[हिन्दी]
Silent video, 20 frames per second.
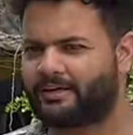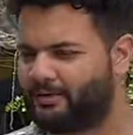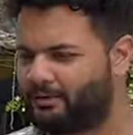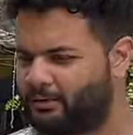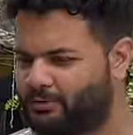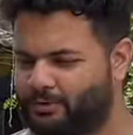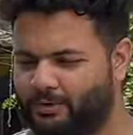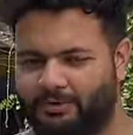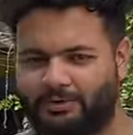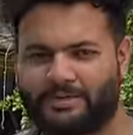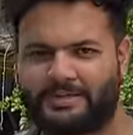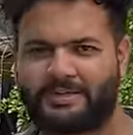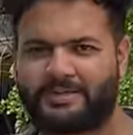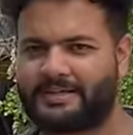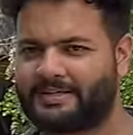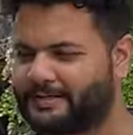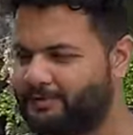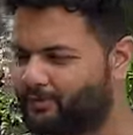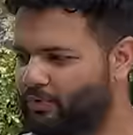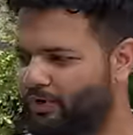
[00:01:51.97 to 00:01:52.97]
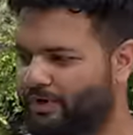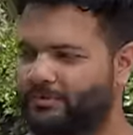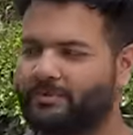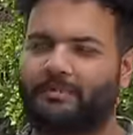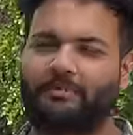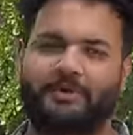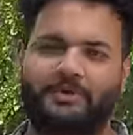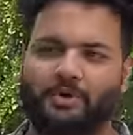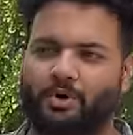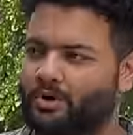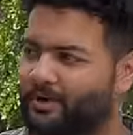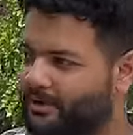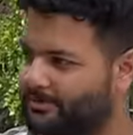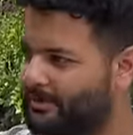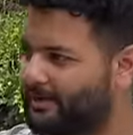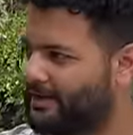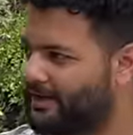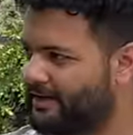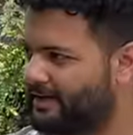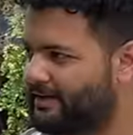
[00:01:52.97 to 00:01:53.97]
कुछ कुछ चीज़ें जैसे बोनट पर हमने शॉपर भी
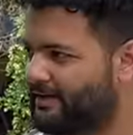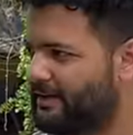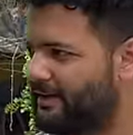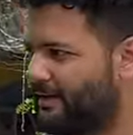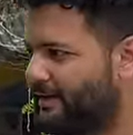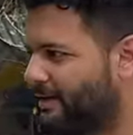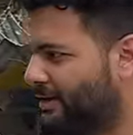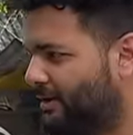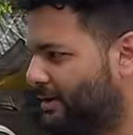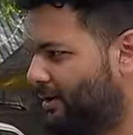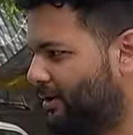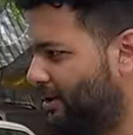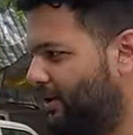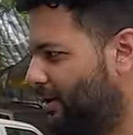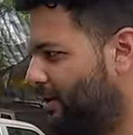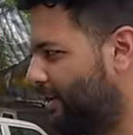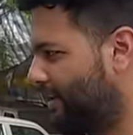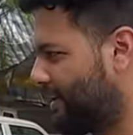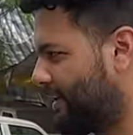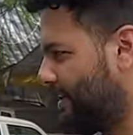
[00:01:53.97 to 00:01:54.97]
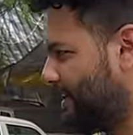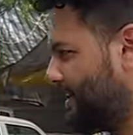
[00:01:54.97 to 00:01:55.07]
लगाए हैं और